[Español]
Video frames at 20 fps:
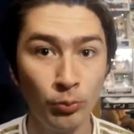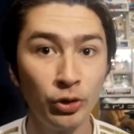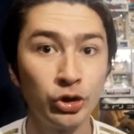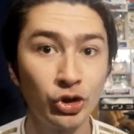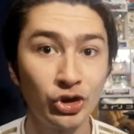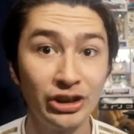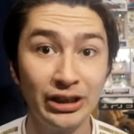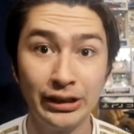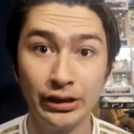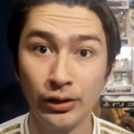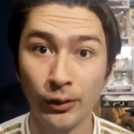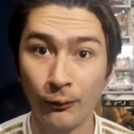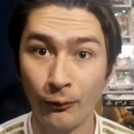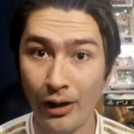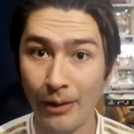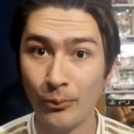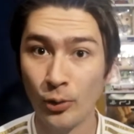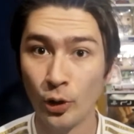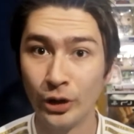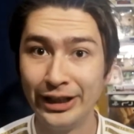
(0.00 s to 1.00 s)
como tu sitio
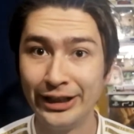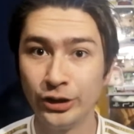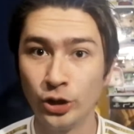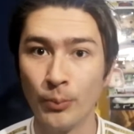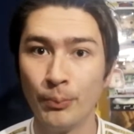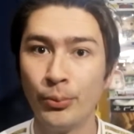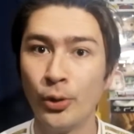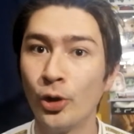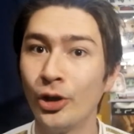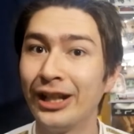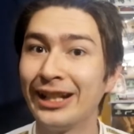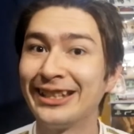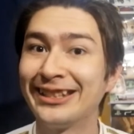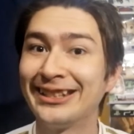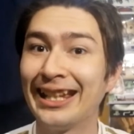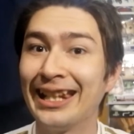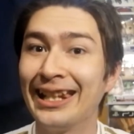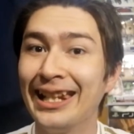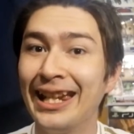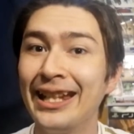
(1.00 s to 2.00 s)
favorito por
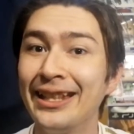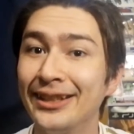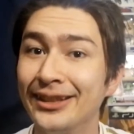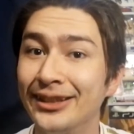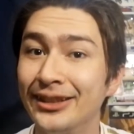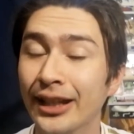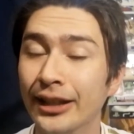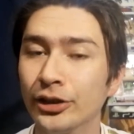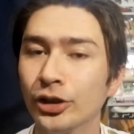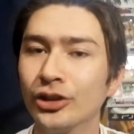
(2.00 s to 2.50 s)
excelencia